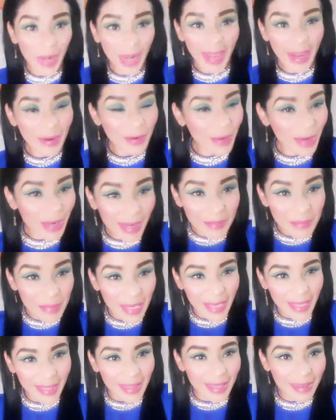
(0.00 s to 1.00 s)
Hola,
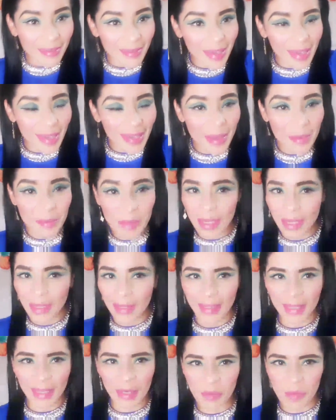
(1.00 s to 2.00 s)
hola mi gente bella,
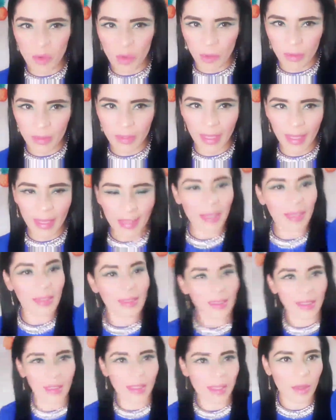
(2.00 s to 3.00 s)
mi gente hermosa.
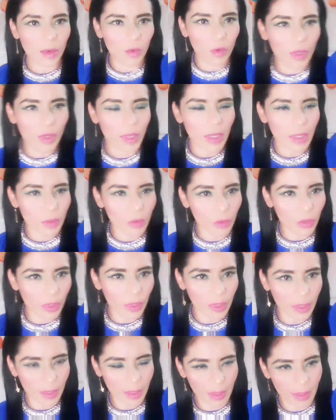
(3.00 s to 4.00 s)
En este día de hoy les
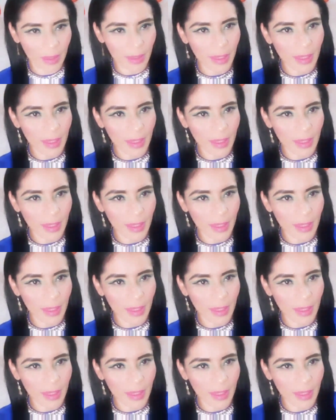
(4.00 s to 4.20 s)
doy